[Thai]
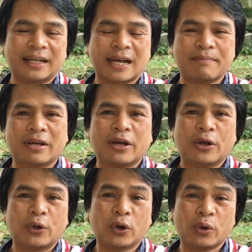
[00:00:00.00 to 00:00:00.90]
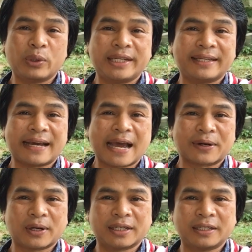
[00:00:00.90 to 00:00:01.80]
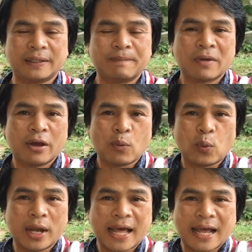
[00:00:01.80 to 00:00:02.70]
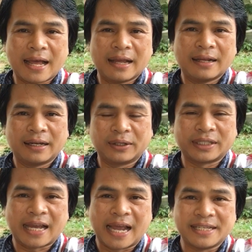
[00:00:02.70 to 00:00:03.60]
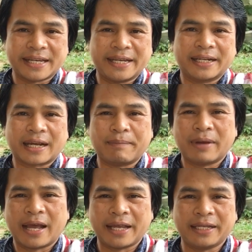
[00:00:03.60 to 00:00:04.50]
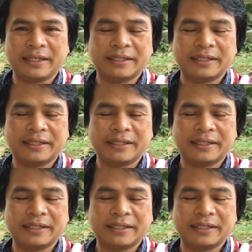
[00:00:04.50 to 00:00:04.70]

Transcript: นะครับโดยวิธีการก็คือเวลาเราจะหายใจนะครับให้